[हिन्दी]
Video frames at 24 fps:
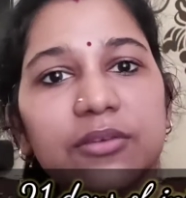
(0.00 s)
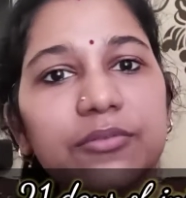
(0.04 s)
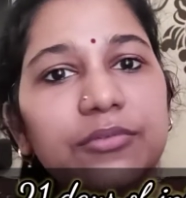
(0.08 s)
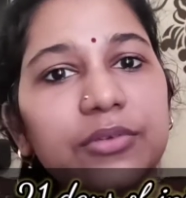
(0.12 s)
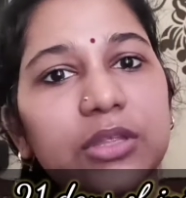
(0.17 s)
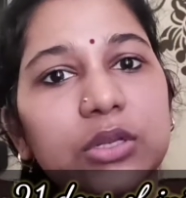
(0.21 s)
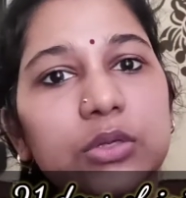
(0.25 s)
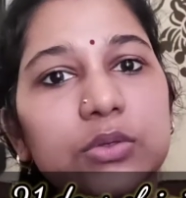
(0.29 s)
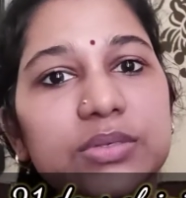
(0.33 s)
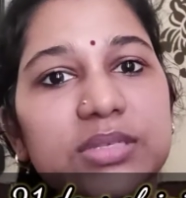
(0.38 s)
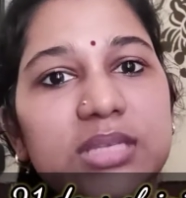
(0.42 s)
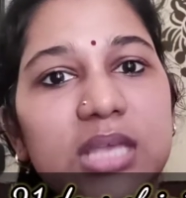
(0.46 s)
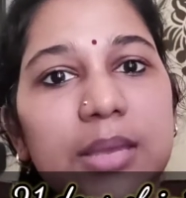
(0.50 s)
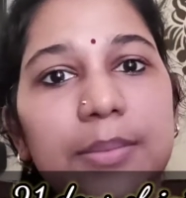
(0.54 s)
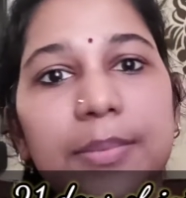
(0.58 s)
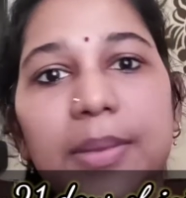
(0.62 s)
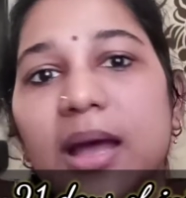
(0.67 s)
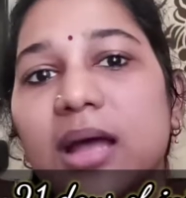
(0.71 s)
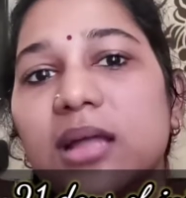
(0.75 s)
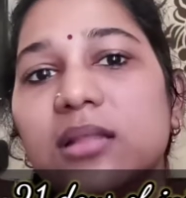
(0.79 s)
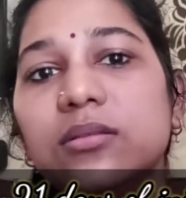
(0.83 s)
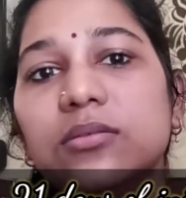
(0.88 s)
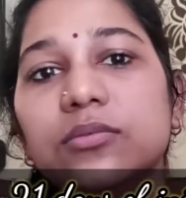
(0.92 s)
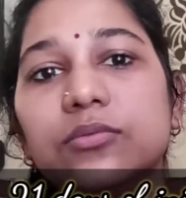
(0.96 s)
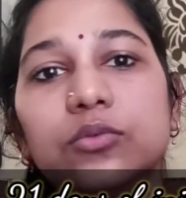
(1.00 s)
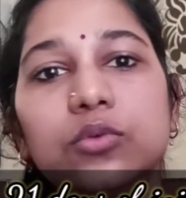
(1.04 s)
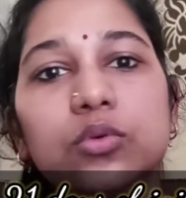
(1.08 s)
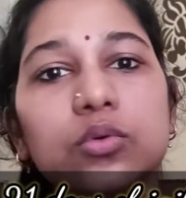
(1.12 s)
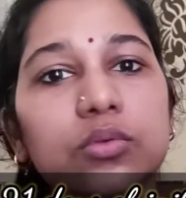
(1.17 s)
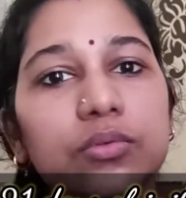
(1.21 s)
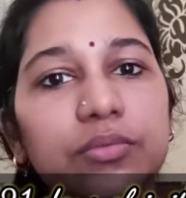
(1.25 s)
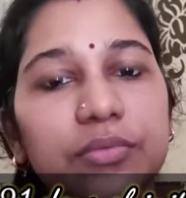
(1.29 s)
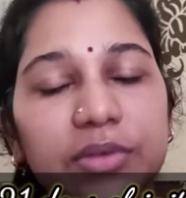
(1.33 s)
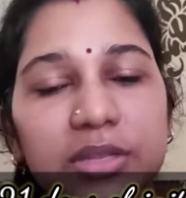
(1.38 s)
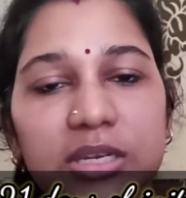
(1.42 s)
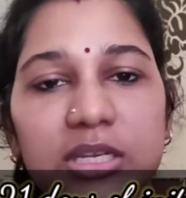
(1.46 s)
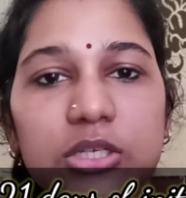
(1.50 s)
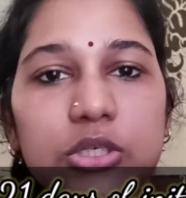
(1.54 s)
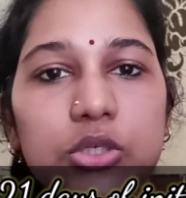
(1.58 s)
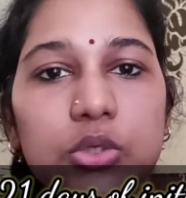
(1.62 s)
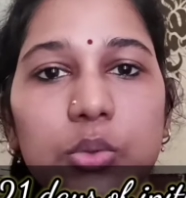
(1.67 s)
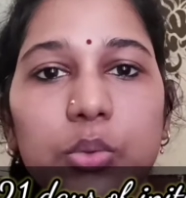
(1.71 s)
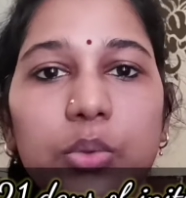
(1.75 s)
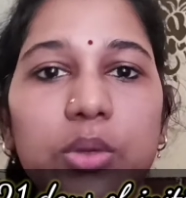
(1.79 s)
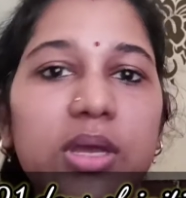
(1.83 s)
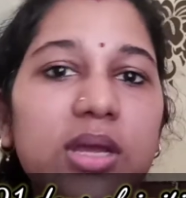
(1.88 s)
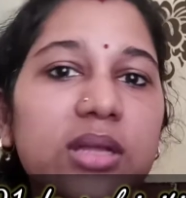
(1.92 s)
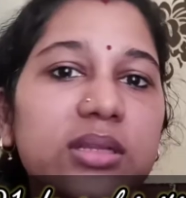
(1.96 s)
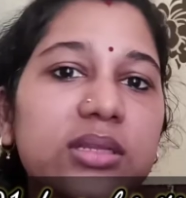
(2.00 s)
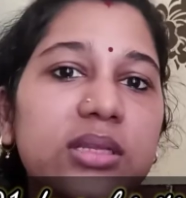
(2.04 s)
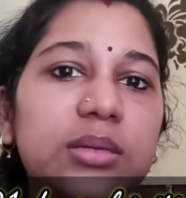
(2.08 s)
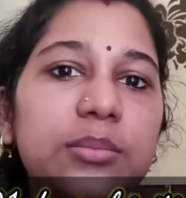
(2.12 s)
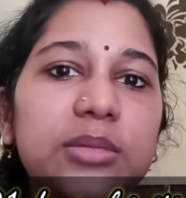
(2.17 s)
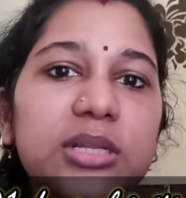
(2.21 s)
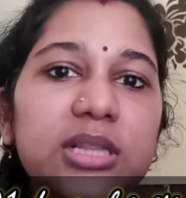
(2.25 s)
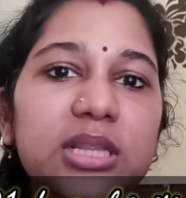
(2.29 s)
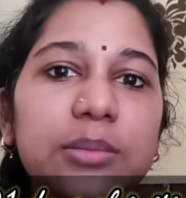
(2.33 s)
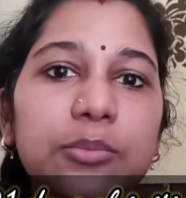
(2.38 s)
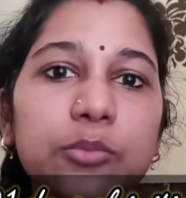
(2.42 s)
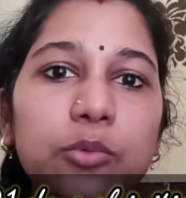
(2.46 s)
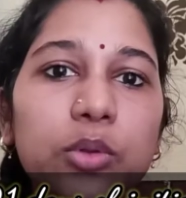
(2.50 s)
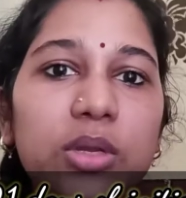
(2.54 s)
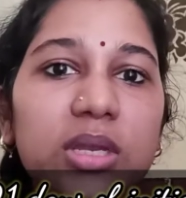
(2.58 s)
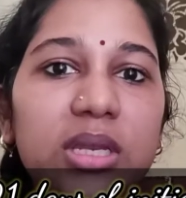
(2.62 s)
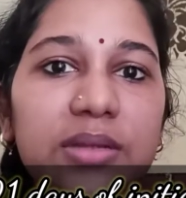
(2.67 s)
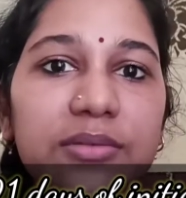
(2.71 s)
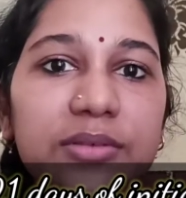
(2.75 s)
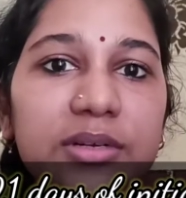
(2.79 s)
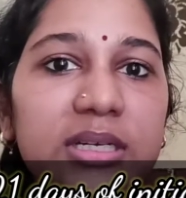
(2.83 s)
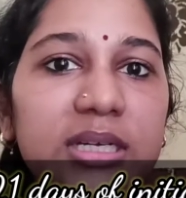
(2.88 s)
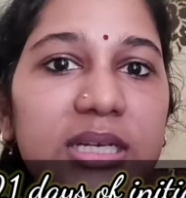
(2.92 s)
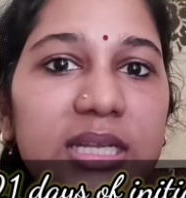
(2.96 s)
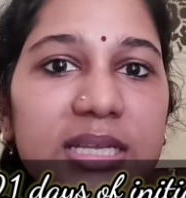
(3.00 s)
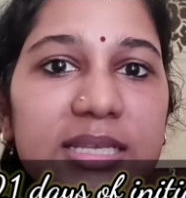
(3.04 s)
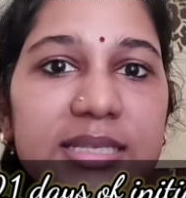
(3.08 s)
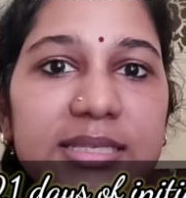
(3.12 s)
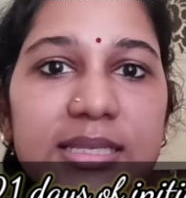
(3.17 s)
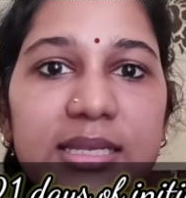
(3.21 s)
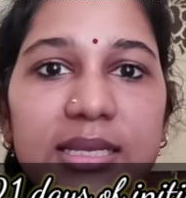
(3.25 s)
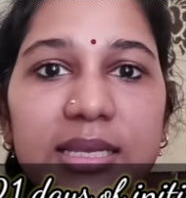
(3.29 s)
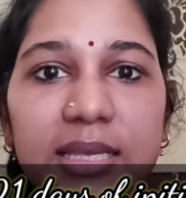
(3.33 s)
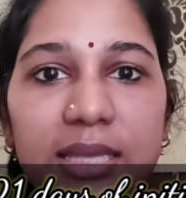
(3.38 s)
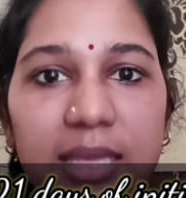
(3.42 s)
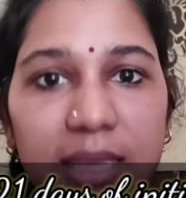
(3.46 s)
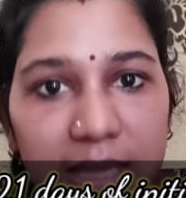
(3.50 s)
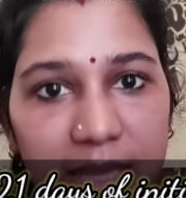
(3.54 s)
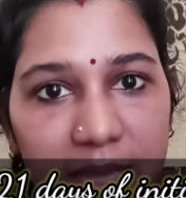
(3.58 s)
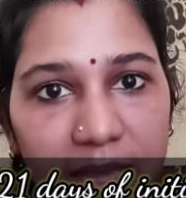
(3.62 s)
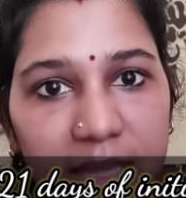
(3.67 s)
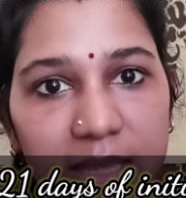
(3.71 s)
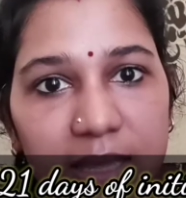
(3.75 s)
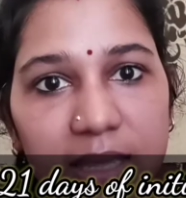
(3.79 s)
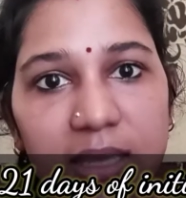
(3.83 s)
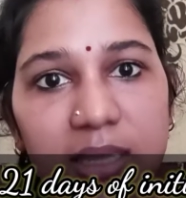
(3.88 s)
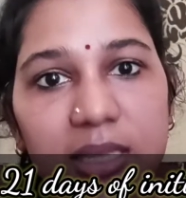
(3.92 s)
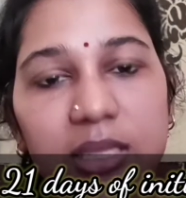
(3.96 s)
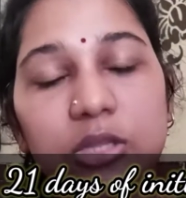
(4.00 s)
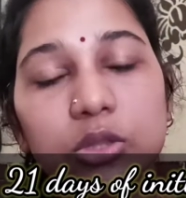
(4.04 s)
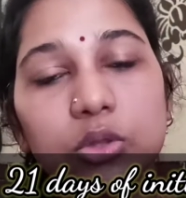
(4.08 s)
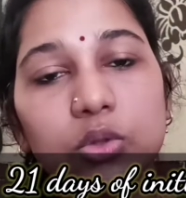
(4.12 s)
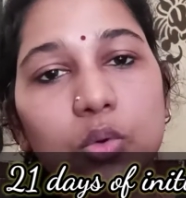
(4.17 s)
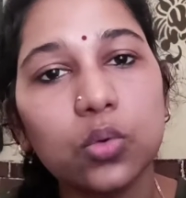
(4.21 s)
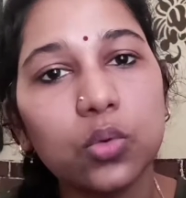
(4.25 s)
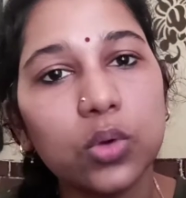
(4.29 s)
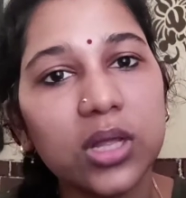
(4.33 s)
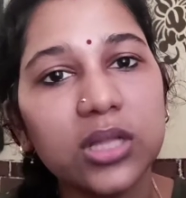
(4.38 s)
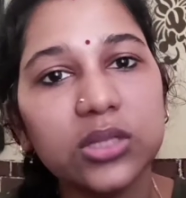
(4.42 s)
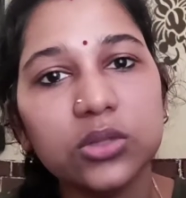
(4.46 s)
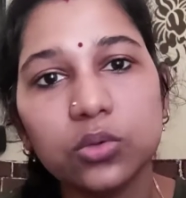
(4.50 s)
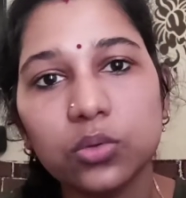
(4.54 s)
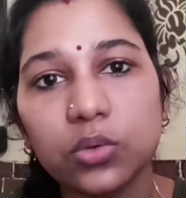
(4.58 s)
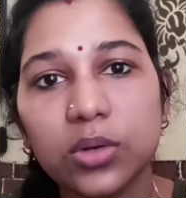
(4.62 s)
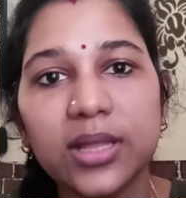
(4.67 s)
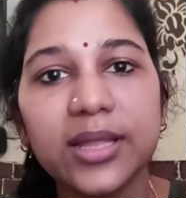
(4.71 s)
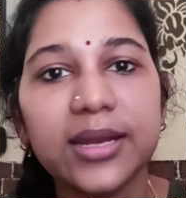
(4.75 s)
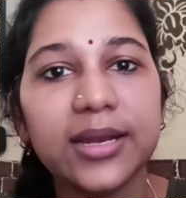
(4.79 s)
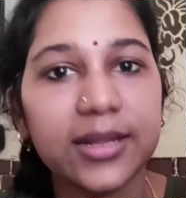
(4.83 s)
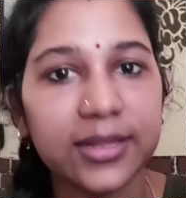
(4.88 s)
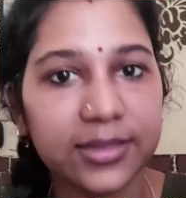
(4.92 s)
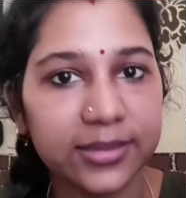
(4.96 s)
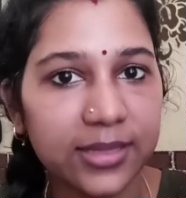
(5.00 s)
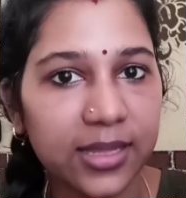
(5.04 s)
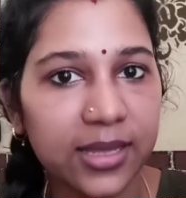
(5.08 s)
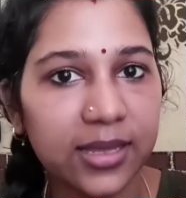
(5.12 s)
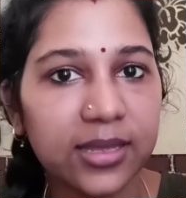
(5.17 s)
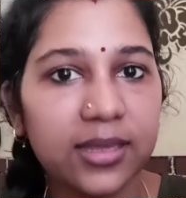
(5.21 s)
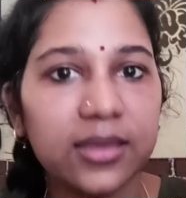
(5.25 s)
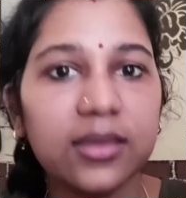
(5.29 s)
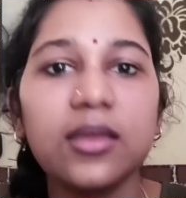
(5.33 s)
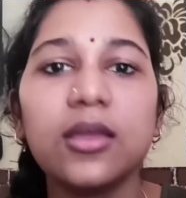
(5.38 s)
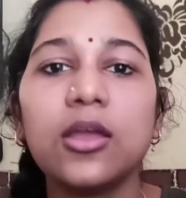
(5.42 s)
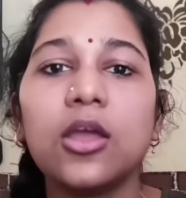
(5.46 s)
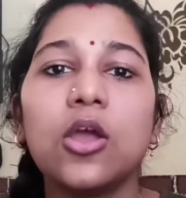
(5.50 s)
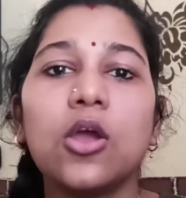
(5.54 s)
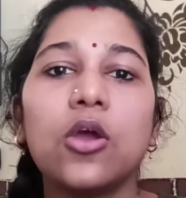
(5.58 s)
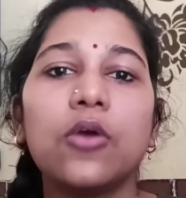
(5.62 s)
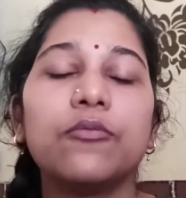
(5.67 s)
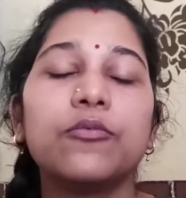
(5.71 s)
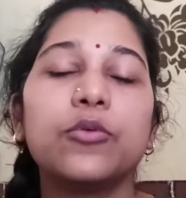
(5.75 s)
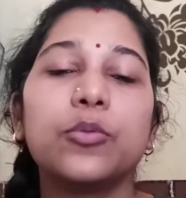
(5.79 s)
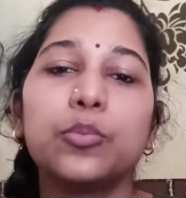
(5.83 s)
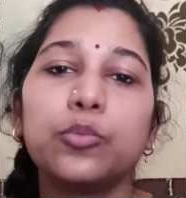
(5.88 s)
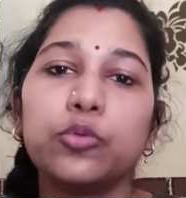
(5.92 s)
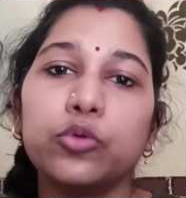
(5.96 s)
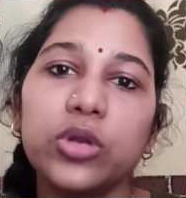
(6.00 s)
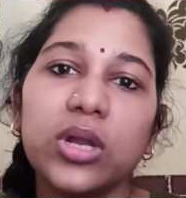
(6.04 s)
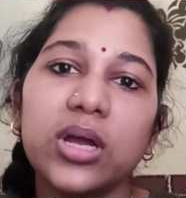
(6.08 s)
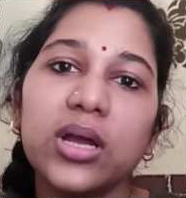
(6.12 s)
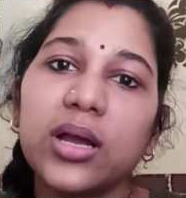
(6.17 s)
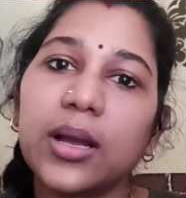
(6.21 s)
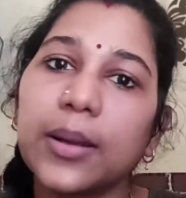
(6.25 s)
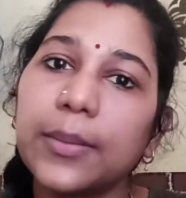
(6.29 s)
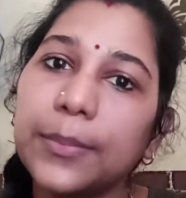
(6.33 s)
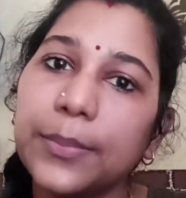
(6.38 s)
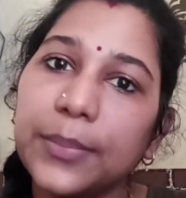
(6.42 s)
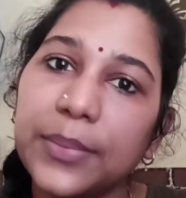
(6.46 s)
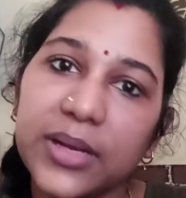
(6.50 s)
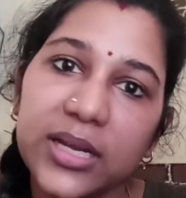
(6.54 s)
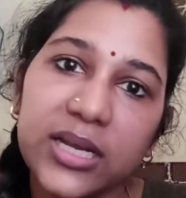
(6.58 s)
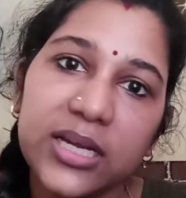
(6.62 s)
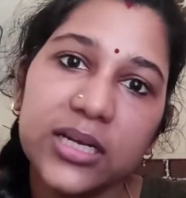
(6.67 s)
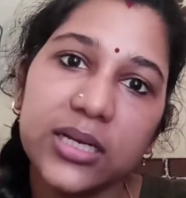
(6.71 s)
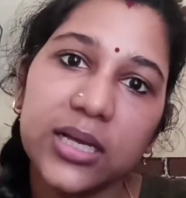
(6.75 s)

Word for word: फिर उसके बाद वो फिनिश हो गया था मतलब ट्वेंटी वन डेज़ तक ये कहिए कि थोड़ा थोड़ा रहता है वो पूरा कंप्लीट